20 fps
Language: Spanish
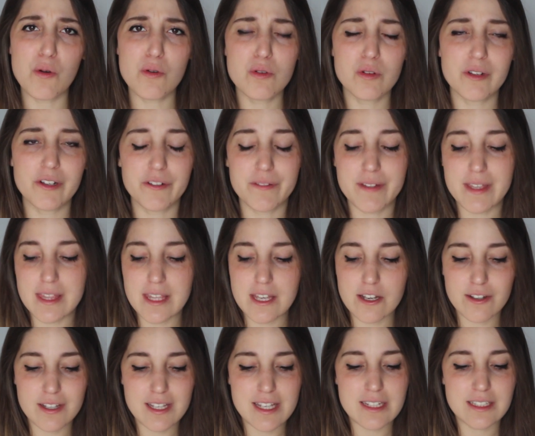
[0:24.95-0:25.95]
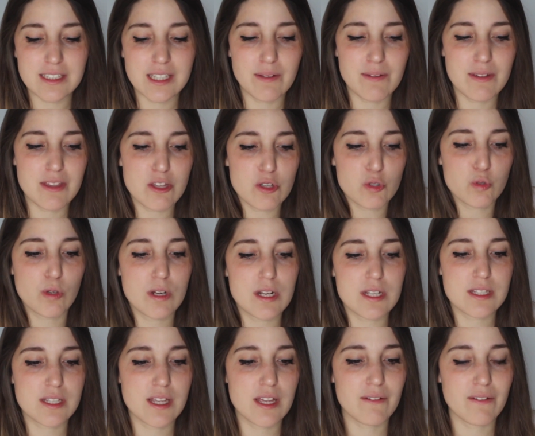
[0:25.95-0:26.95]
un nuevo vídeo y este vídeo
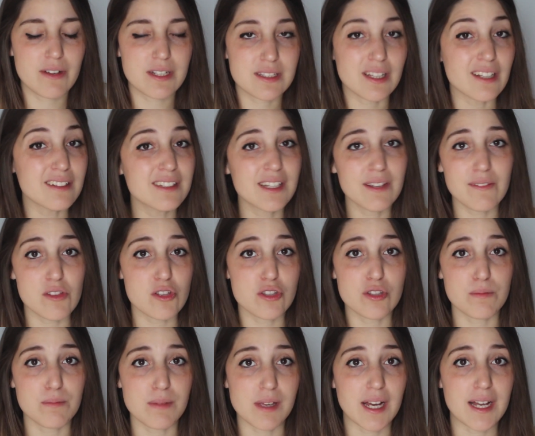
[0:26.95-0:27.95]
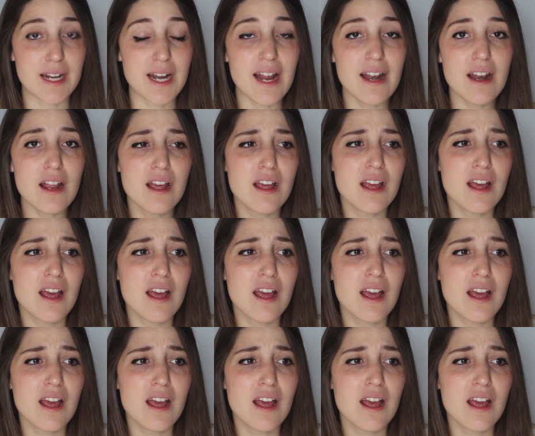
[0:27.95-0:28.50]
suele ser bastante visto en mi canal.